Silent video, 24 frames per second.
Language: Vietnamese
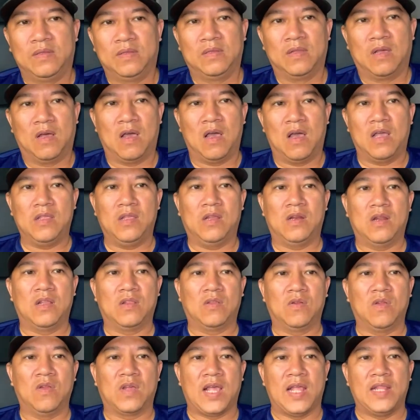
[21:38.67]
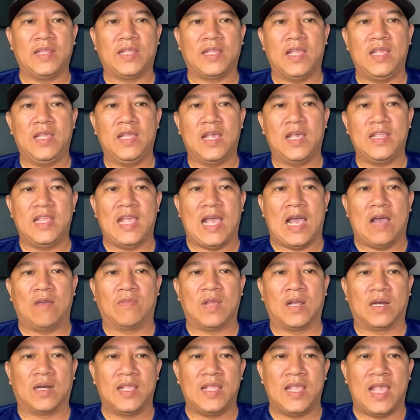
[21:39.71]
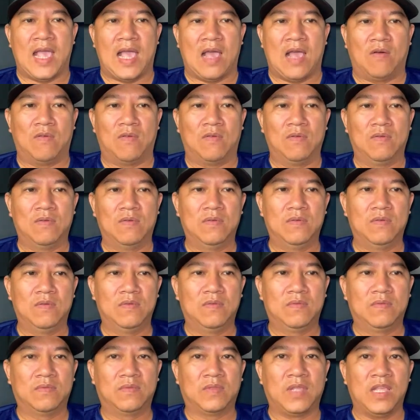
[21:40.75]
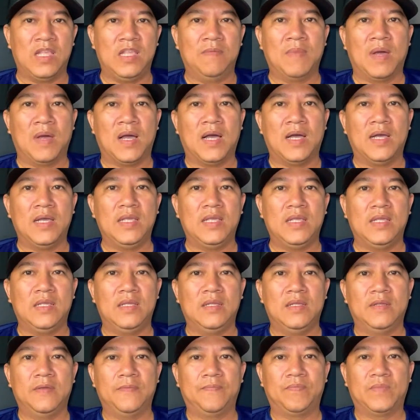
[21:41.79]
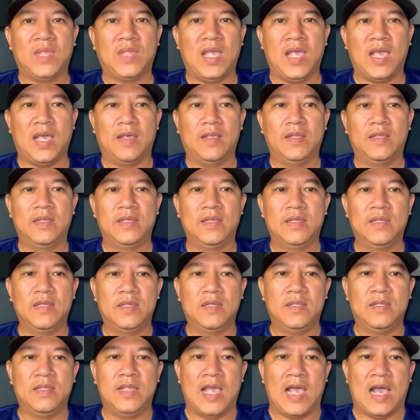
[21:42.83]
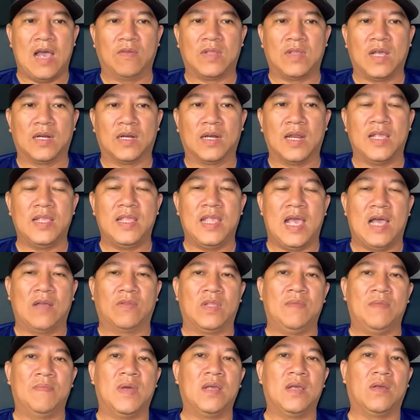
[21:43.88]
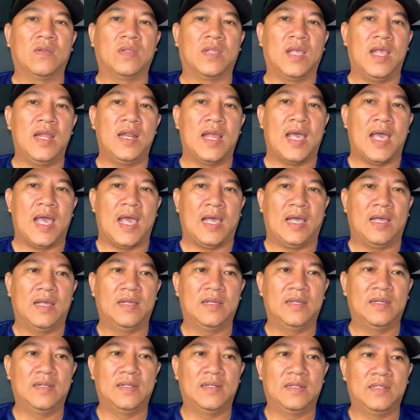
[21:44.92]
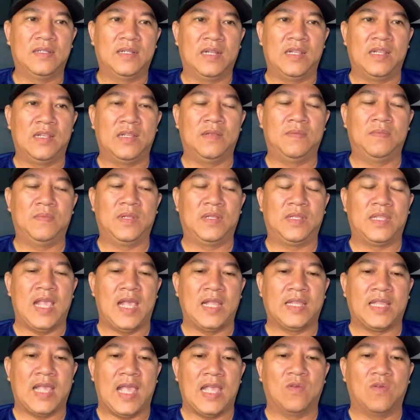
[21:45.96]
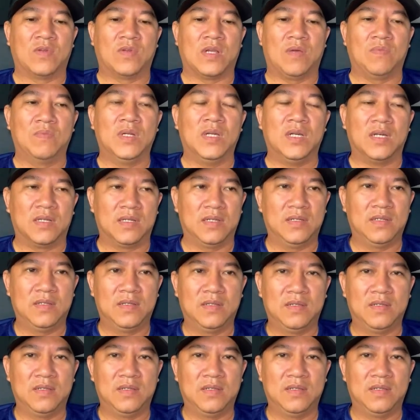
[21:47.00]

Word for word: đó do đó tôi nói các anh chị giàu thật là giàu thì mới ha à, giàu thật là giàu thì mới có thể là là trang trải cuộc sống được